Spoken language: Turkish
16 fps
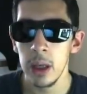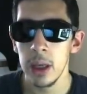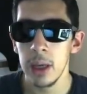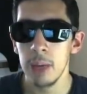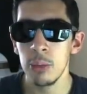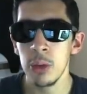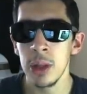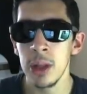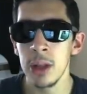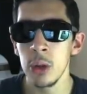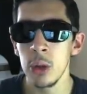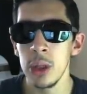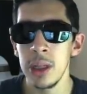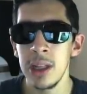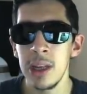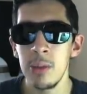E, bundan
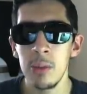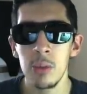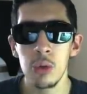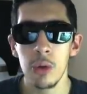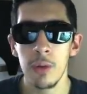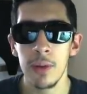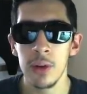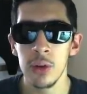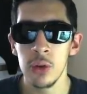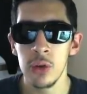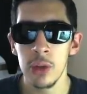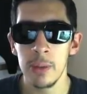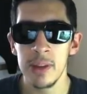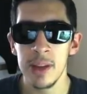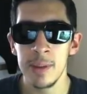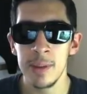dolayı dediğim gibi çok fazla
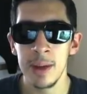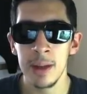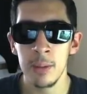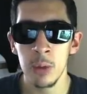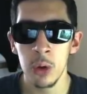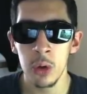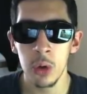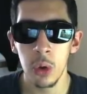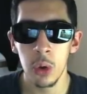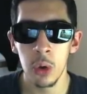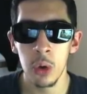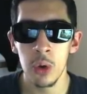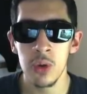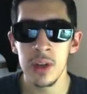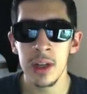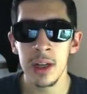oynayacak bir zamanım yok. O
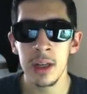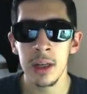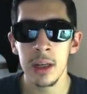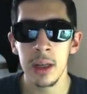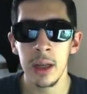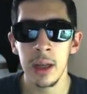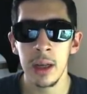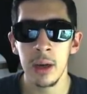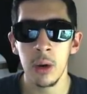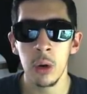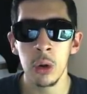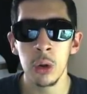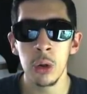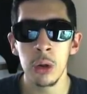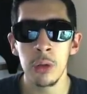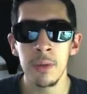yüzden
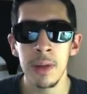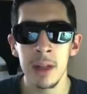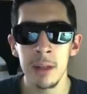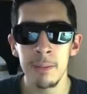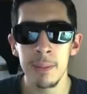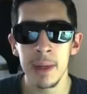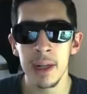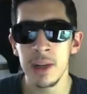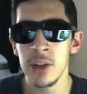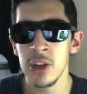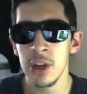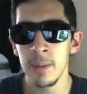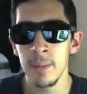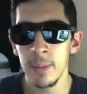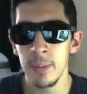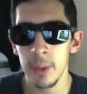14 e, bin alıp bırakacağım.